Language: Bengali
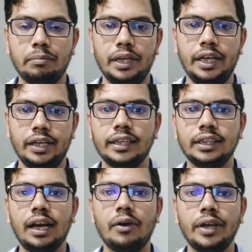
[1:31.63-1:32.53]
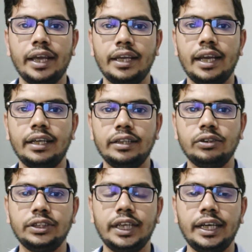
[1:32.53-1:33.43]
মিলে এছাড়াও এই
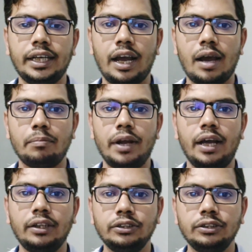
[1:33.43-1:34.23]
অ্যান্টিঅক্সিডেন্টটা আমরা